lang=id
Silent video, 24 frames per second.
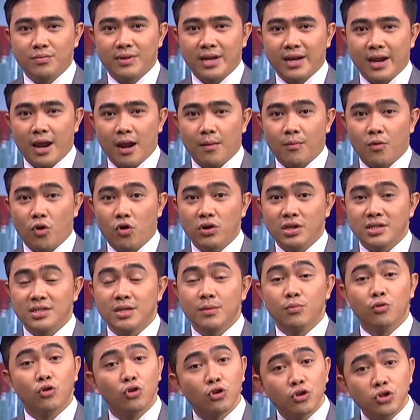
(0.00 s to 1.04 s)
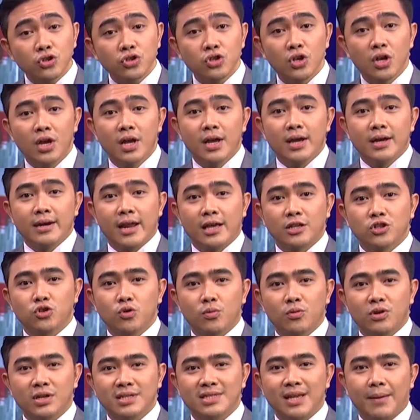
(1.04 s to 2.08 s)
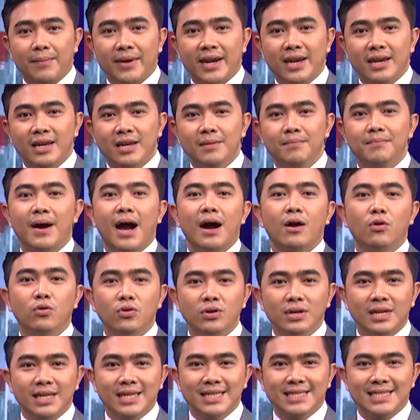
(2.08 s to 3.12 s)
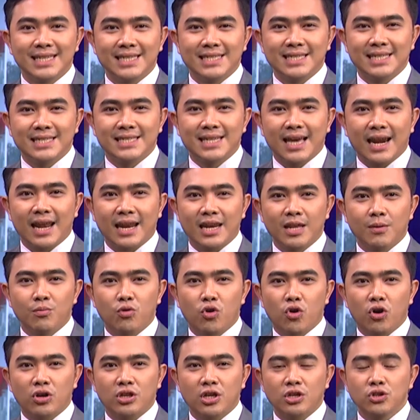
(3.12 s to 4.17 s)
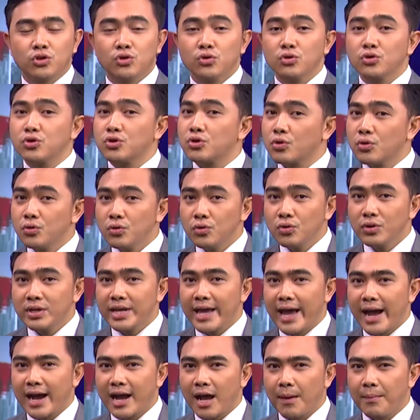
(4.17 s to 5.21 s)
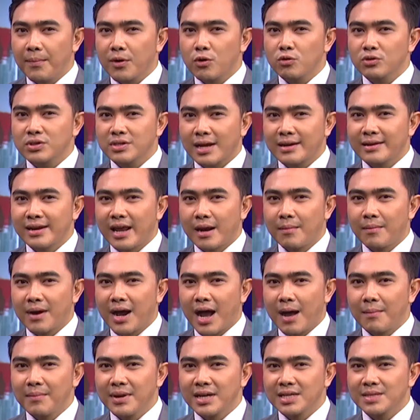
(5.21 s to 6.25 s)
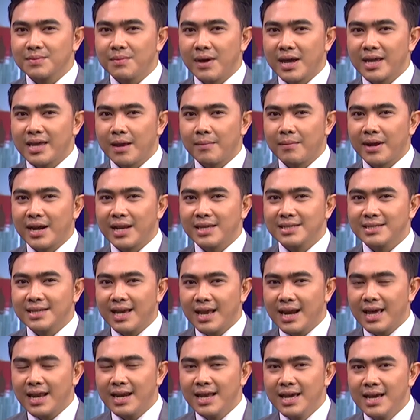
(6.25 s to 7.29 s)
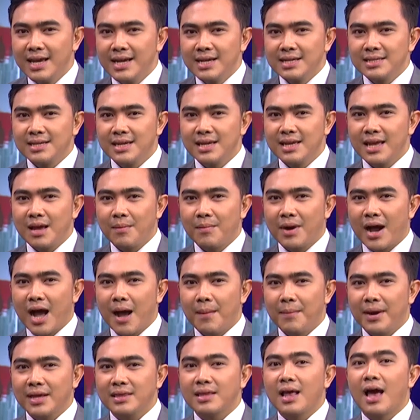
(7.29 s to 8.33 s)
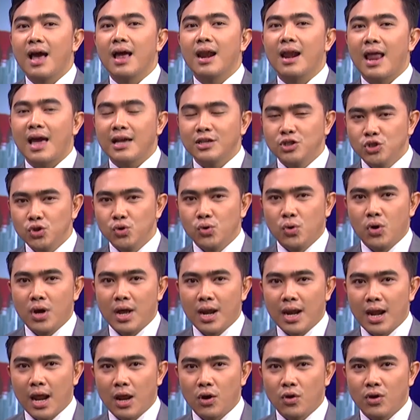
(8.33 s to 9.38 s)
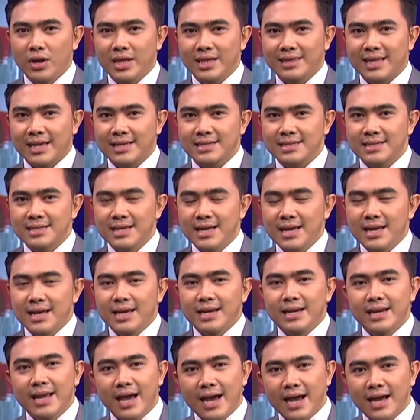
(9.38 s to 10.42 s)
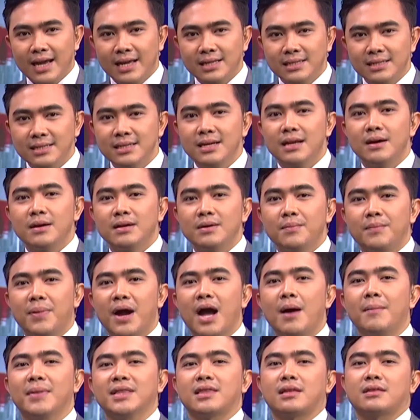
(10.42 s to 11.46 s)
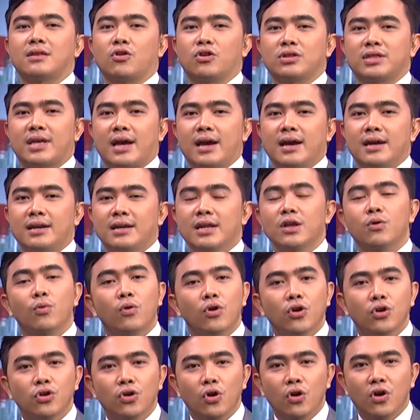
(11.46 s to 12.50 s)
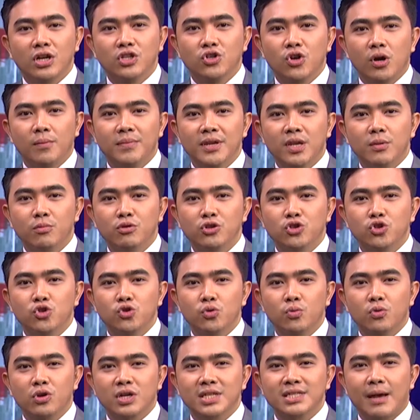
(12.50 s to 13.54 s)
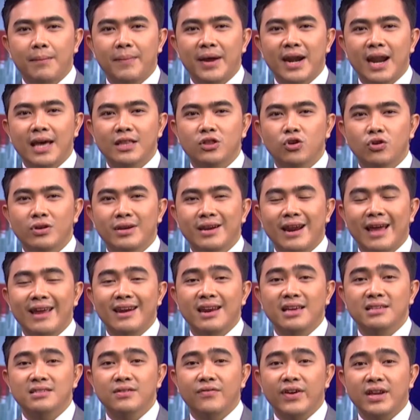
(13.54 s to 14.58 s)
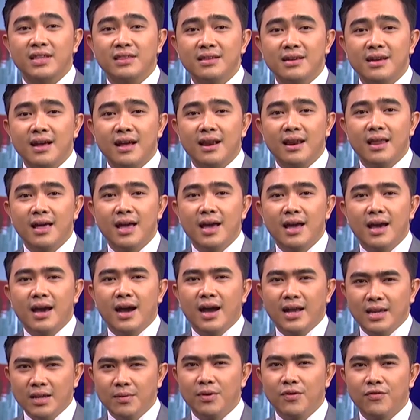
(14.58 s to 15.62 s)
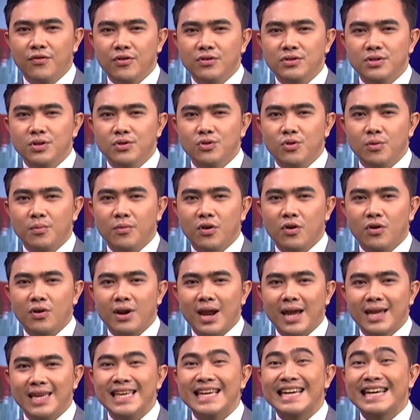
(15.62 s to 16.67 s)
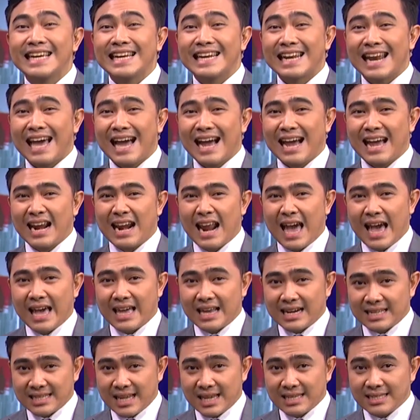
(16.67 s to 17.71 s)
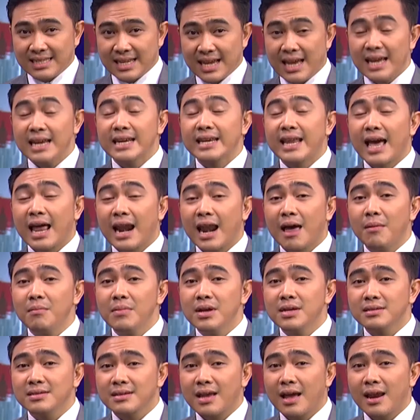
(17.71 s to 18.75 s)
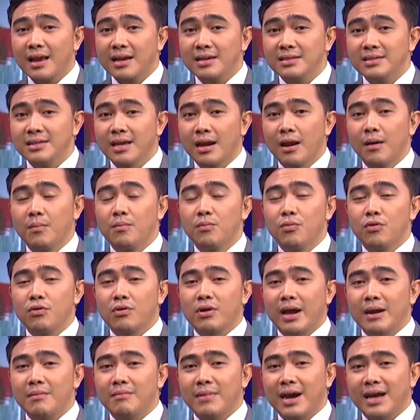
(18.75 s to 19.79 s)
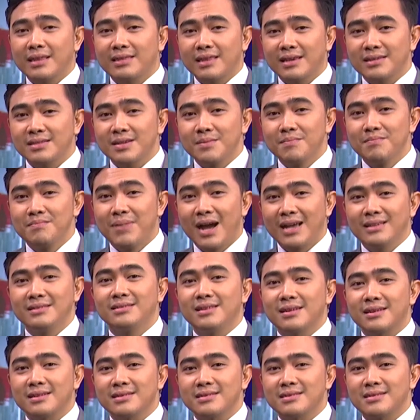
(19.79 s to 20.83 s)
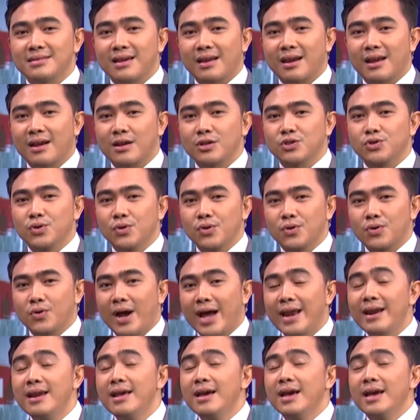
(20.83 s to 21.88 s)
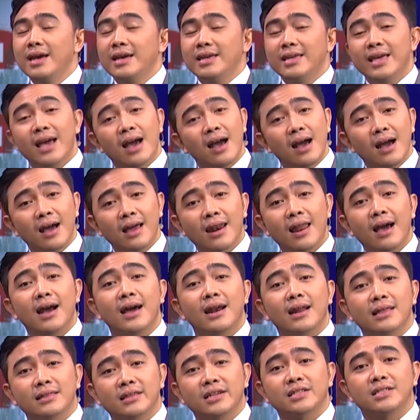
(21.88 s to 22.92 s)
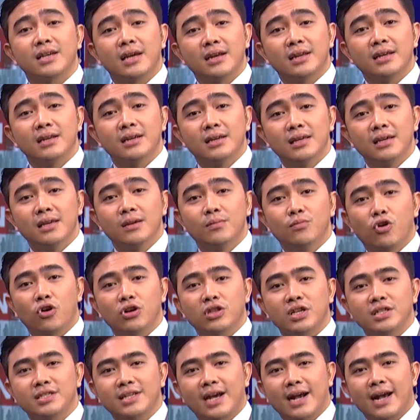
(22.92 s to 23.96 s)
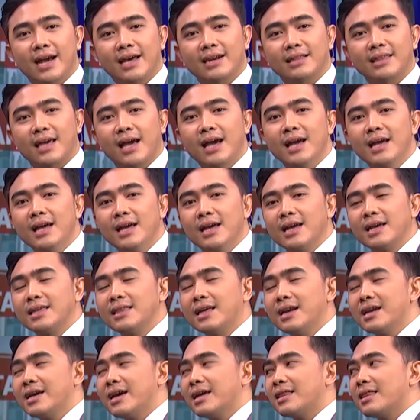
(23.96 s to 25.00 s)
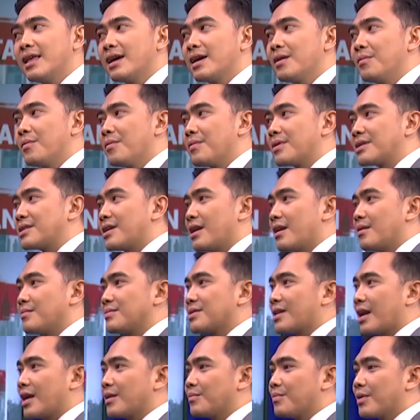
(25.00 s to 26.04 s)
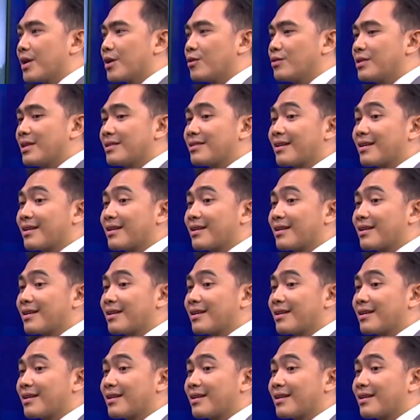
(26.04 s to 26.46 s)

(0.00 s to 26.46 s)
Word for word: yang sebelumnya dalam kondisi mulus dan sumur resapan yang dibangun di sisi jalan ibu kota justru dianggap merusak dan mengambil sebagian badan jalan sehingga menghambat laju lalu lintas. Dan Pengamat tata kota, Nirwono Yoga juga menyebut sumur resapan atau drainase vertikal hanya berfungsi untuk mengurangi genangan air saja dalam skala kecil, bukan mengatasi banjir secara keseluruhan yang langganan terjadi di ibu kota Jakarta. Kita lihat lagi pemirsa dalam slide